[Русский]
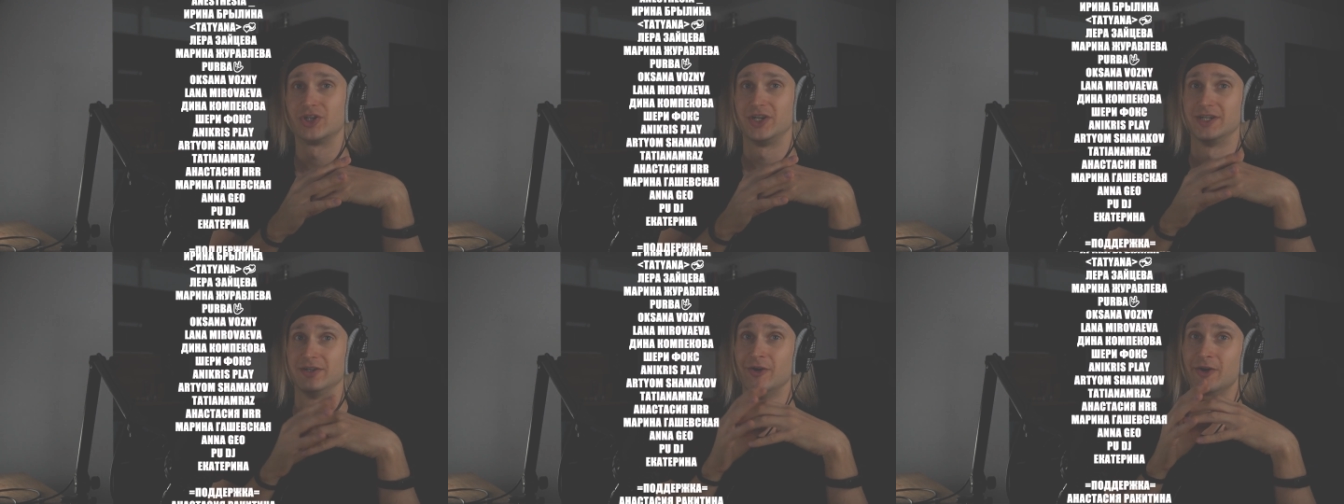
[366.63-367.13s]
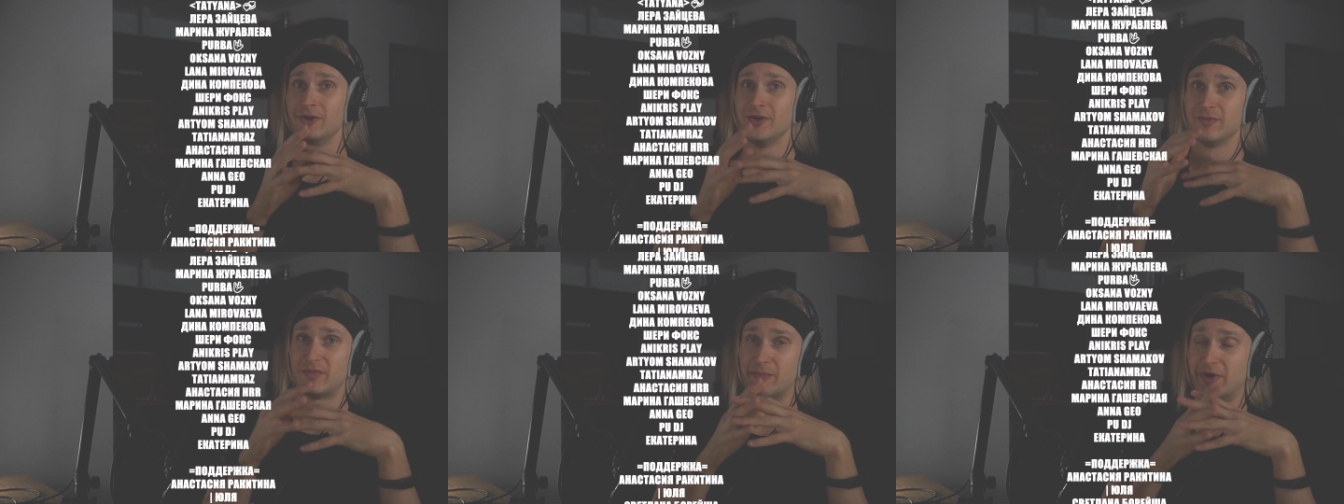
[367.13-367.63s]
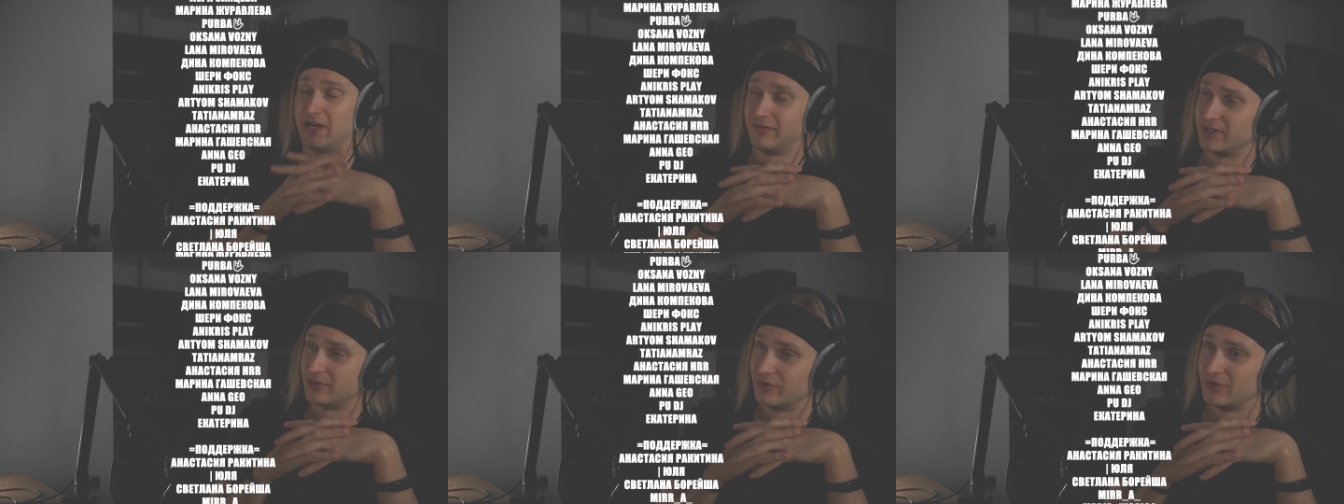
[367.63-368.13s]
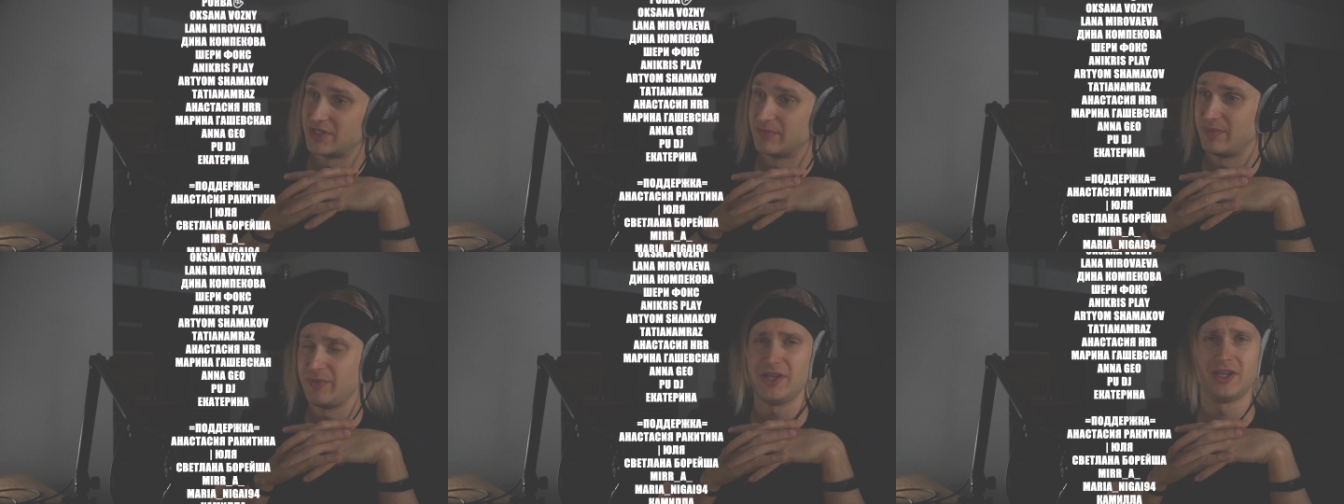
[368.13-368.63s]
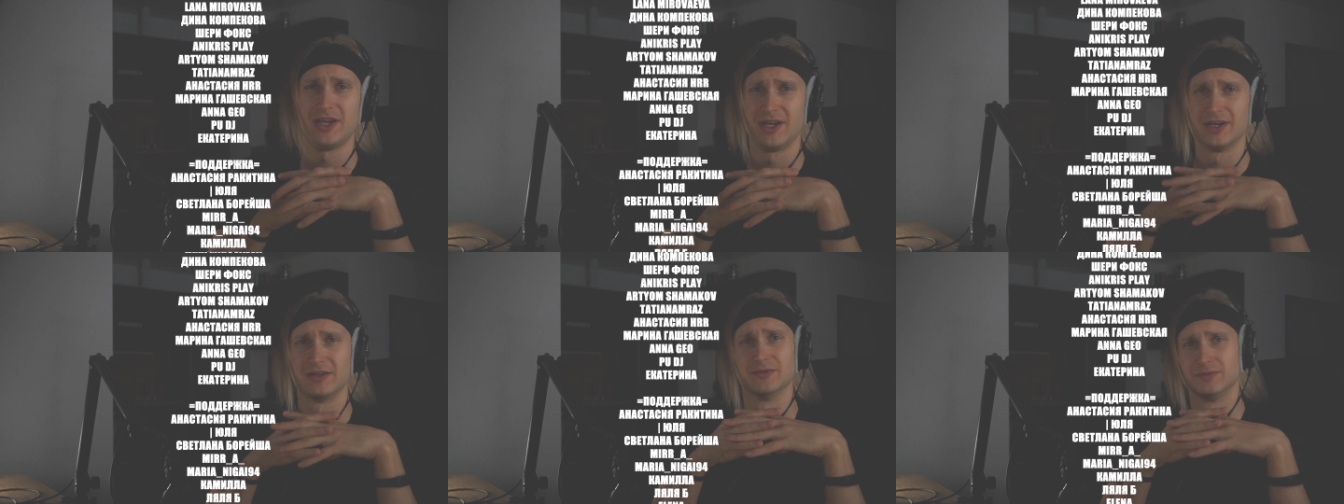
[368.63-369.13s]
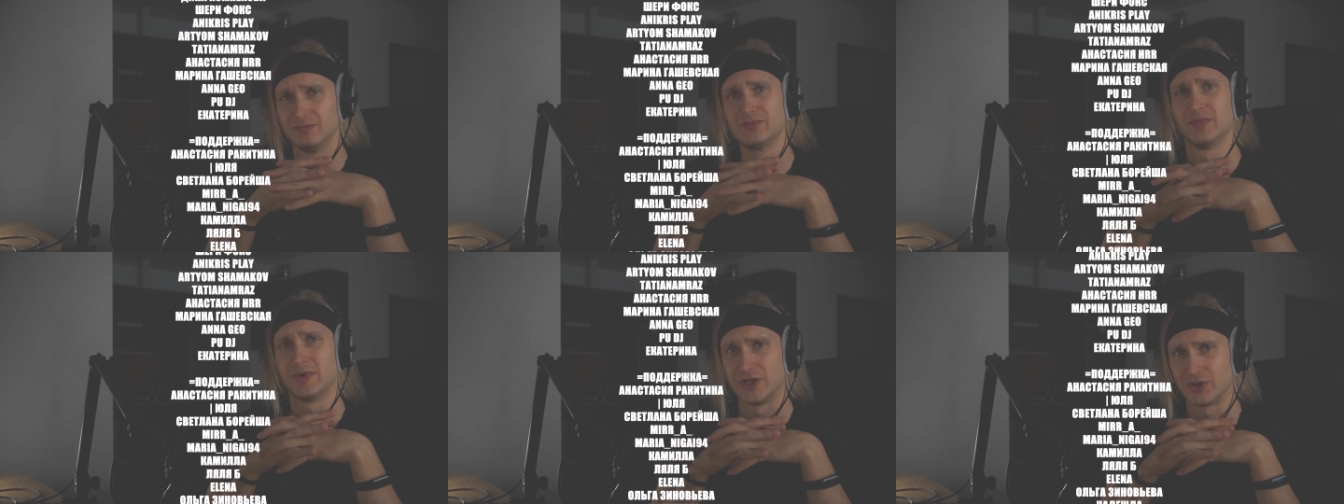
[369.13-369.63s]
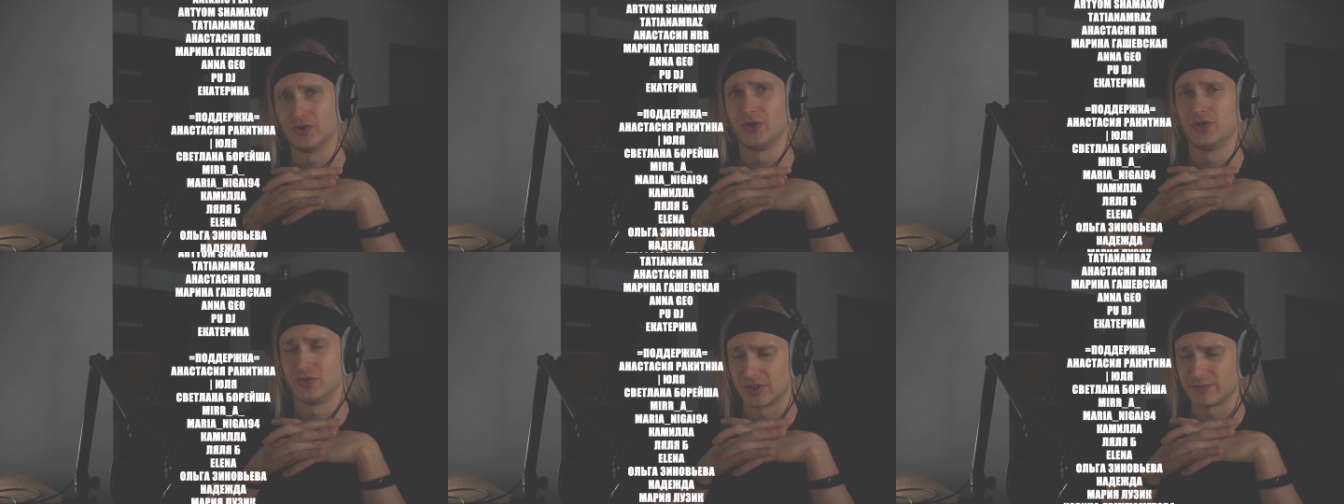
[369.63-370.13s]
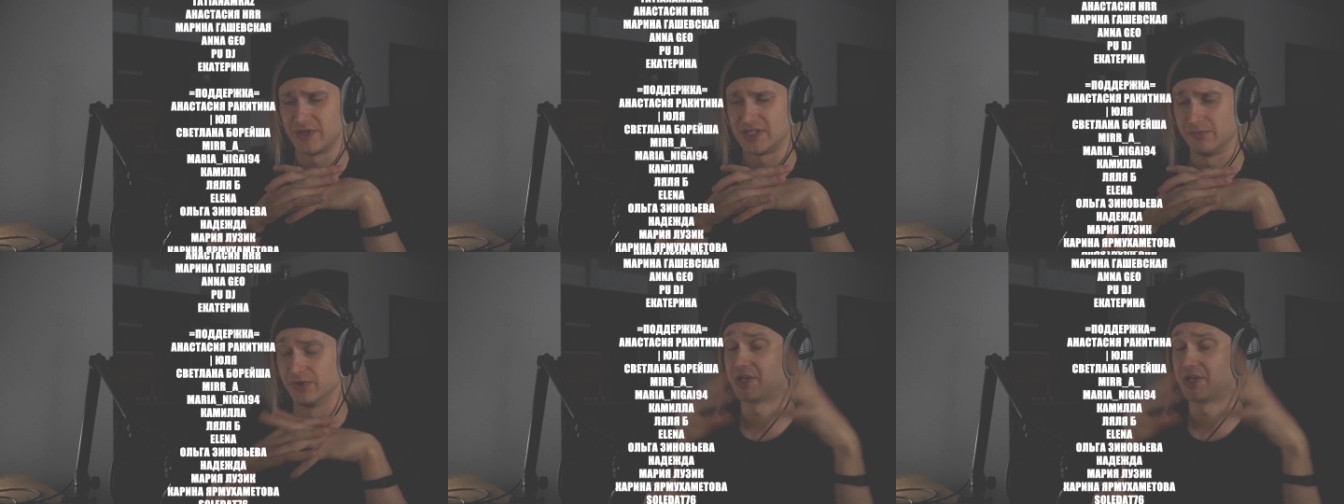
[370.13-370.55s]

шея побаливает, но тем не менее, большое еще раз спасибо.